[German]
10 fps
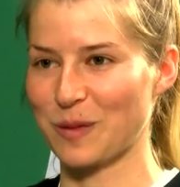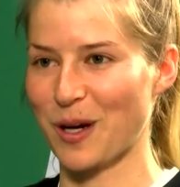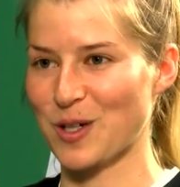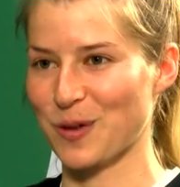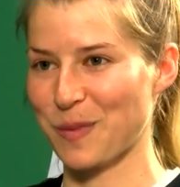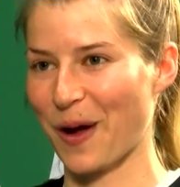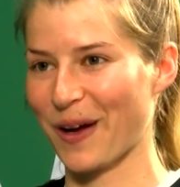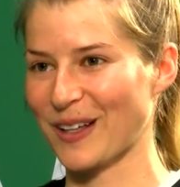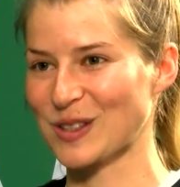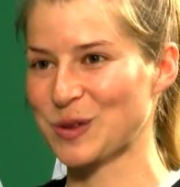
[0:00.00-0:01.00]
man schon
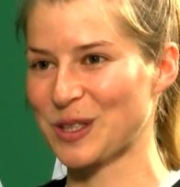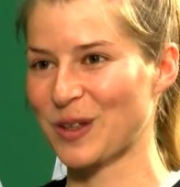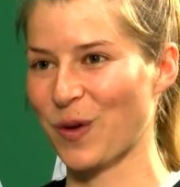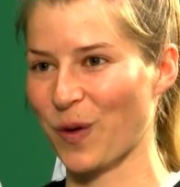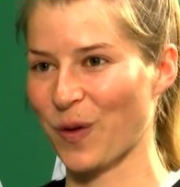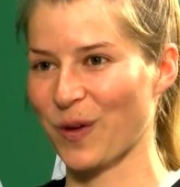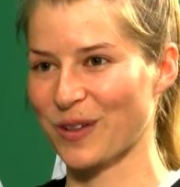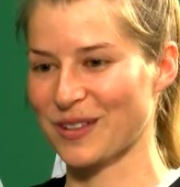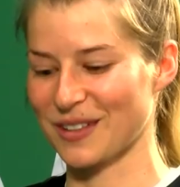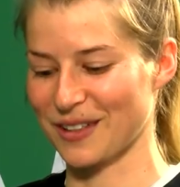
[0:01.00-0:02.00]
immer ganz gut hingucken
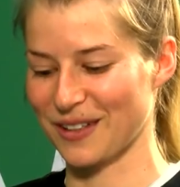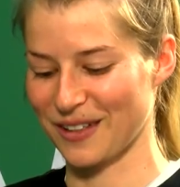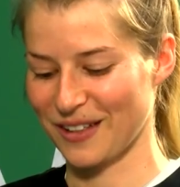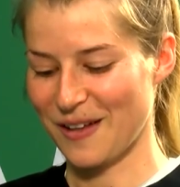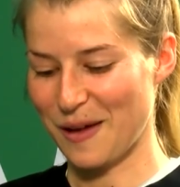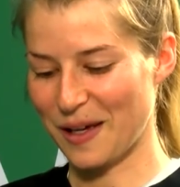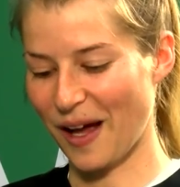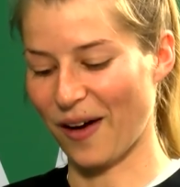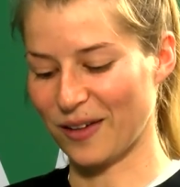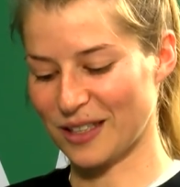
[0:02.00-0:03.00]
und äh,
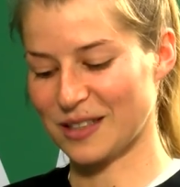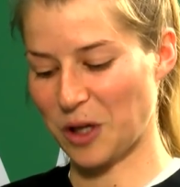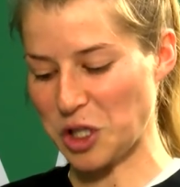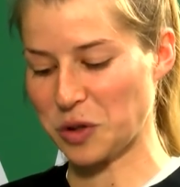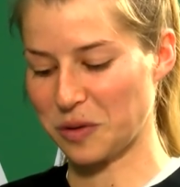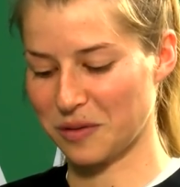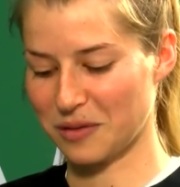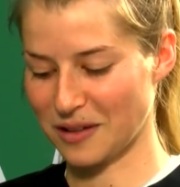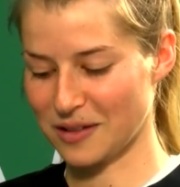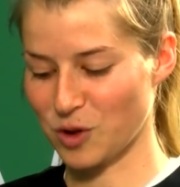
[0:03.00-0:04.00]
ja, das war schon,
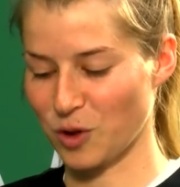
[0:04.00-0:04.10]
das ist